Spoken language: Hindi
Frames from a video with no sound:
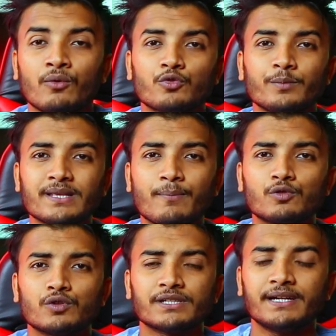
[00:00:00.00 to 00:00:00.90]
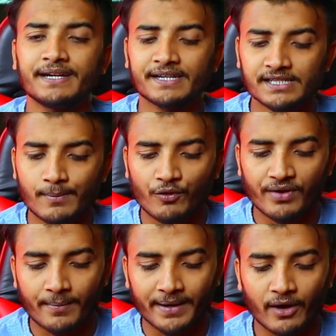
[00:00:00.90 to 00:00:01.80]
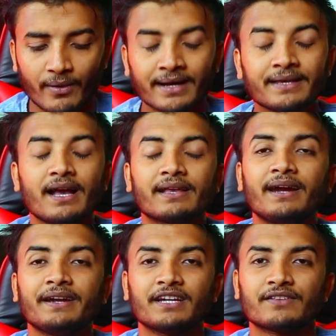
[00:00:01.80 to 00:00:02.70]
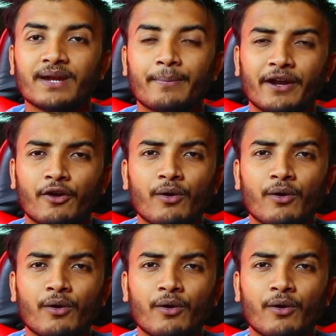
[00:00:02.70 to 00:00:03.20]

उसमें से आपको छोटा सा डिटेल्स आपको फिलअप करना होगा क्या क्या डिटेल्स फिलअप करना